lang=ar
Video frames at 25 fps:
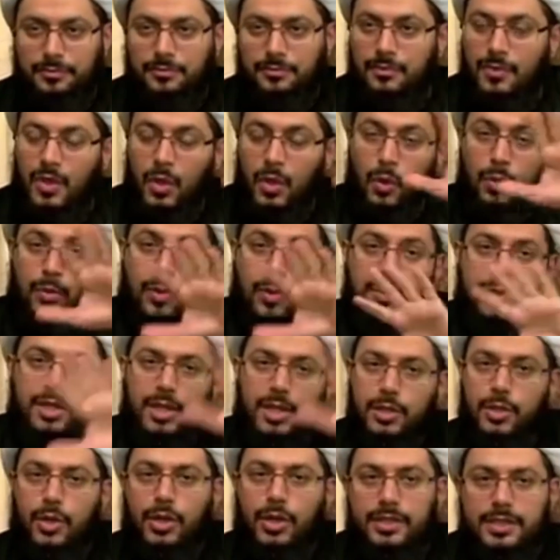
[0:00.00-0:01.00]
وممكن
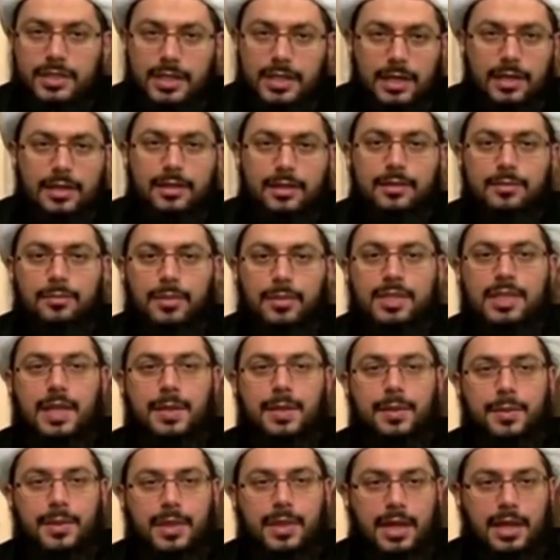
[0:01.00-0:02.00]
يقتل
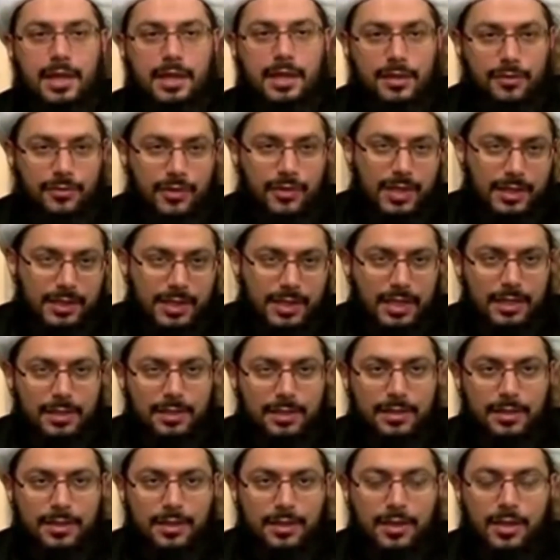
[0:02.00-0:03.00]
بسبب ذلك فرضا
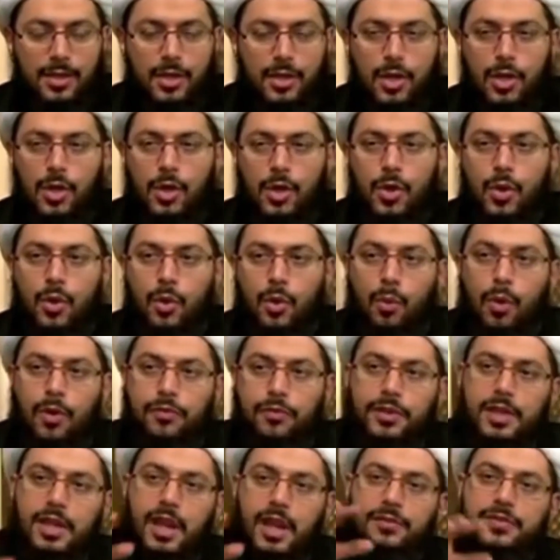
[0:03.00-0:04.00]

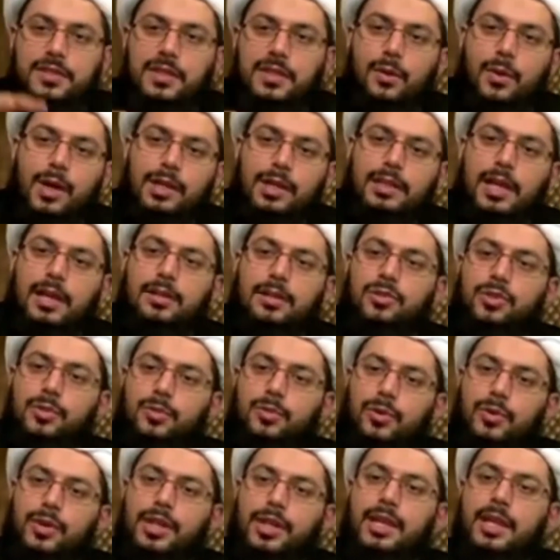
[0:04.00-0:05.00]
وفي نفس الوقت
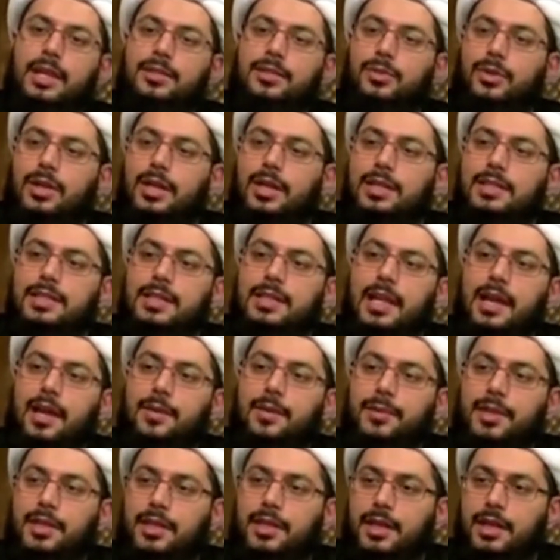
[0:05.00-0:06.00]
الجمهوريه
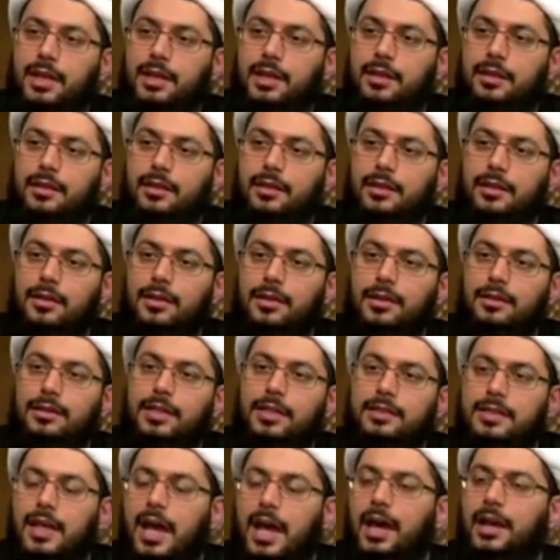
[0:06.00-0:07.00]
الاسلاميه
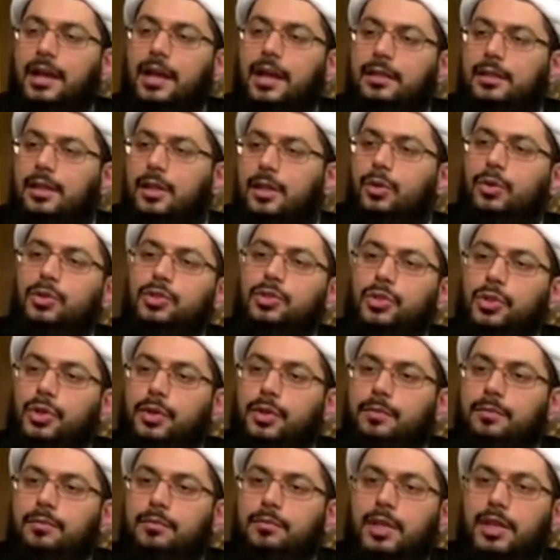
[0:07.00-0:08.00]
تتعرض
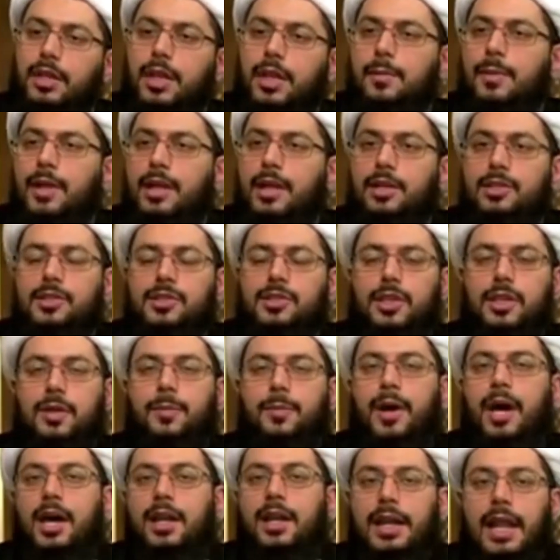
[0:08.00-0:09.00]
للهجوم من قبل
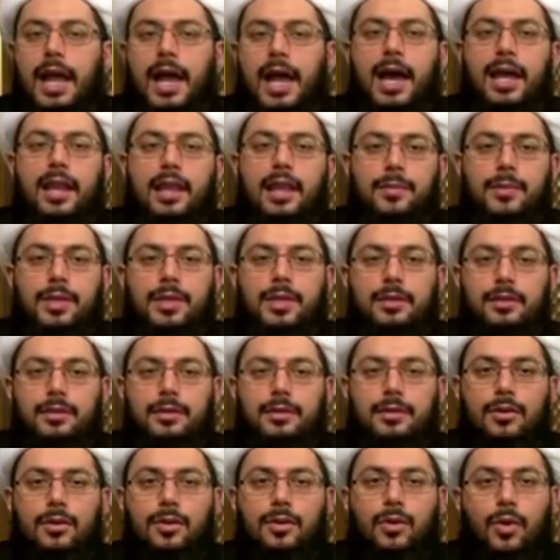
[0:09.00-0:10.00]
الاستكبار العالمي
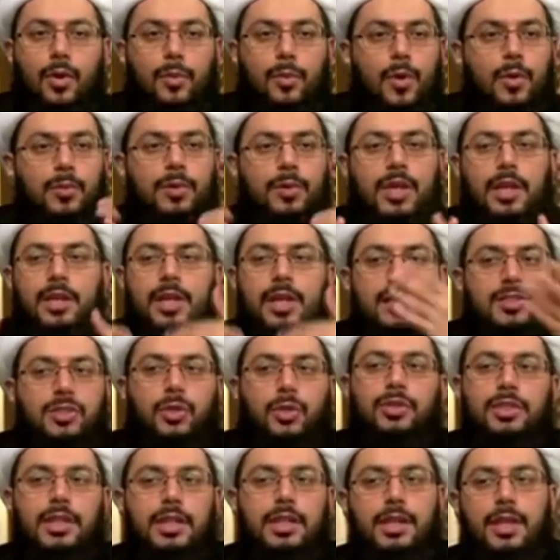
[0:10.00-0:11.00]
وممكن
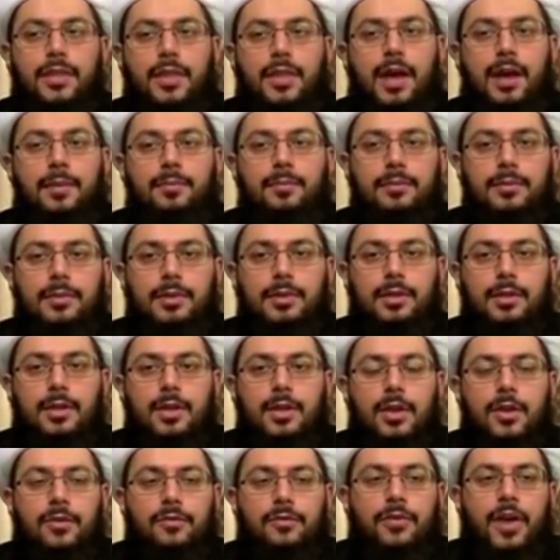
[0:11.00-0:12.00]
يسقط النظام
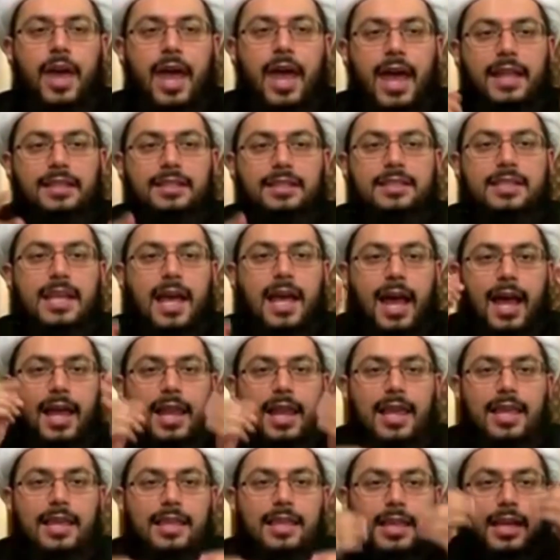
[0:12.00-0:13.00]
فانت
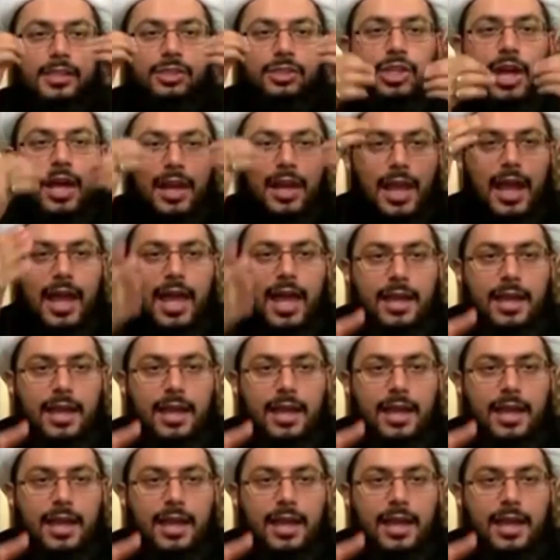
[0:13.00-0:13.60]
عليك شرعا